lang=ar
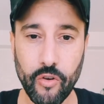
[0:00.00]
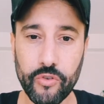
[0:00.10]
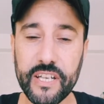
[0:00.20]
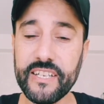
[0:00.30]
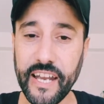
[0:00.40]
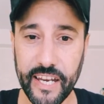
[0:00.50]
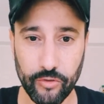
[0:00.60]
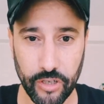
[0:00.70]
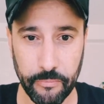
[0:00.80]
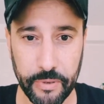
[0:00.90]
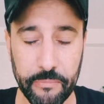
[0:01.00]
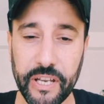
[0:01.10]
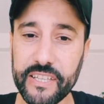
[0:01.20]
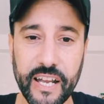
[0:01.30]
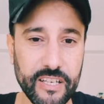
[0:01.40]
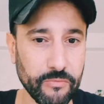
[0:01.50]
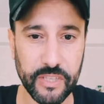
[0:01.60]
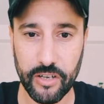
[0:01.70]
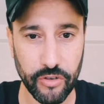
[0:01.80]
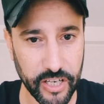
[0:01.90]
والناس اللي حيدوا لهم بيرميات راه خاصهم
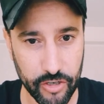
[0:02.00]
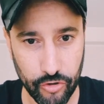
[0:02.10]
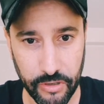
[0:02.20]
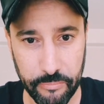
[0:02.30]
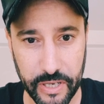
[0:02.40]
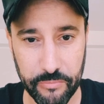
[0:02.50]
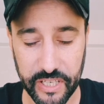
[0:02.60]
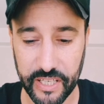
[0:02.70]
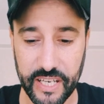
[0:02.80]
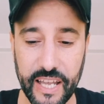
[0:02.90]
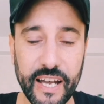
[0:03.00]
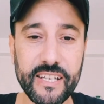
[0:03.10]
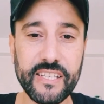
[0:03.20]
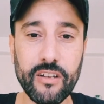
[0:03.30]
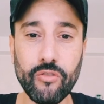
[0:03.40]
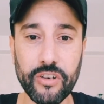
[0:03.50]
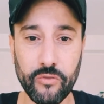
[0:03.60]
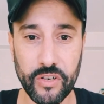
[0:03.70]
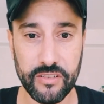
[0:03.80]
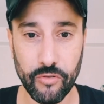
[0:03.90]
ضروري يرجعوا لهم بيرميات خاص ضروري
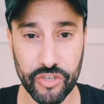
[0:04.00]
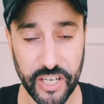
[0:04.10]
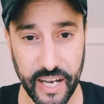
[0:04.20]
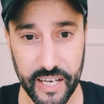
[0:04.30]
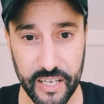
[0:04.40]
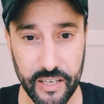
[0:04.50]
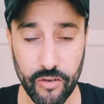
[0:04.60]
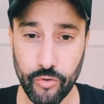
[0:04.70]
نوصلوا لشي حل